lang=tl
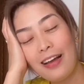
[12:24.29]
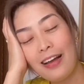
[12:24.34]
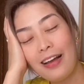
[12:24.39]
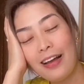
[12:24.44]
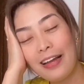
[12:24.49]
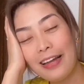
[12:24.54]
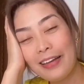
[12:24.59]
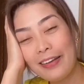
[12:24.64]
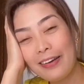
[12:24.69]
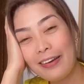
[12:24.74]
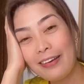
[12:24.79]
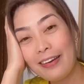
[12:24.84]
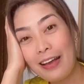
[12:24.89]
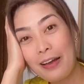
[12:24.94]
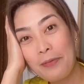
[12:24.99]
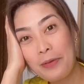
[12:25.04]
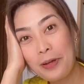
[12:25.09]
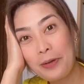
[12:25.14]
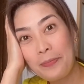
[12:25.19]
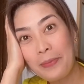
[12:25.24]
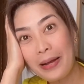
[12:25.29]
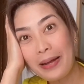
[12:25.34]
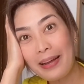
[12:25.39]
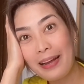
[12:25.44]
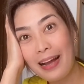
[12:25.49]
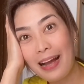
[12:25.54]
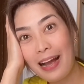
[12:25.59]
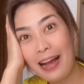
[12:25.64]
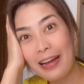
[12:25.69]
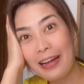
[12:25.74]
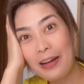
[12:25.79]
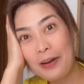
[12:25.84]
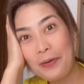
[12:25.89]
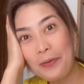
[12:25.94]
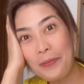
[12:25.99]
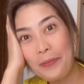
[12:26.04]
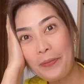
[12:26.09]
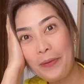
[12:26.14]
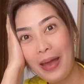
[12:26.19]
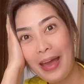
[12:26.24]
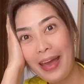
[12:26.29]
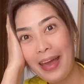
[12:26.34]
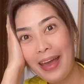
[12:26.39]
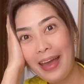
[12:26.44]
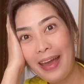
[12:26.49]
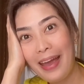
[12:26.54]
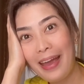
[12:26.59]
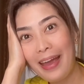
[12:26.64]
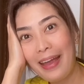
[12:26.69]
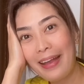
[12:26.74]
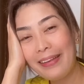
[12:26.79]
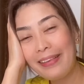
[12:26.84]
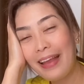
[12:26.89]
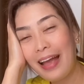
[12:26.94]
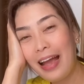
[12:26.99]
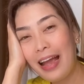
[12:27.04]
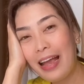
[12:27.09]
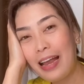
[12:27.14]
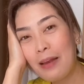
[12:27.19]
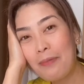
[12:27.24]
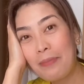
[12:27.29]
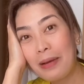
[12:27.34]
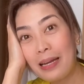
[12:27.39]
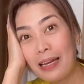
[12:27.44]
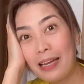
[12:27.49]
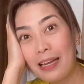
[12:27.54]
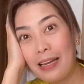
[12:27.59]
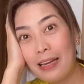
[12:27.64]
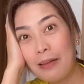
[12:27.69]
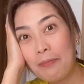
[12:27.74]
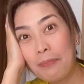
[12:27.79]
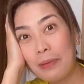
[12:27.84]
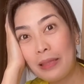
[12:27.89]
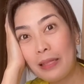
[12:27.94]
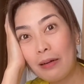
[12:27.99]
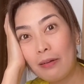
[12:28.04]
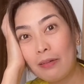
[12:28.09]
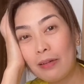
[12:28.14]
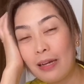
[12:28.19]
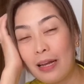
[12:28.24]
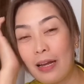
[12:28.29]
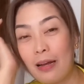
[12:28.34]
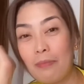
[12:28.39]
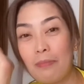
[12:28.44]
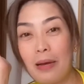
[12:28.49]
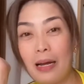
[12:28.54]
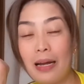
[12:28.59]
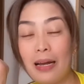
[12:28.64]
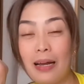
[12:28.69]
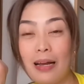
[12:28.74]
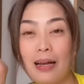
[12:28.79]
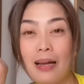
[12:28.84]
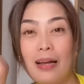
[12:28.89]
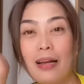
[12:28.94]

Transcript: Ayun, ang dami ko pang gagawin dahil magliligpit ako ng mga